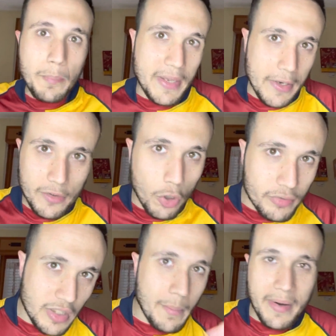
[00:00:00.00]
Piere
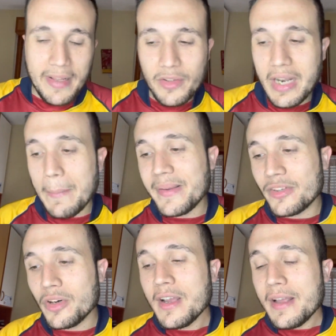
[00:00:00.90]
Totti, rimanendo in
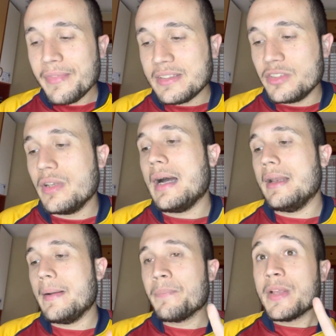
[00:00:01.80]
ambito nazionale.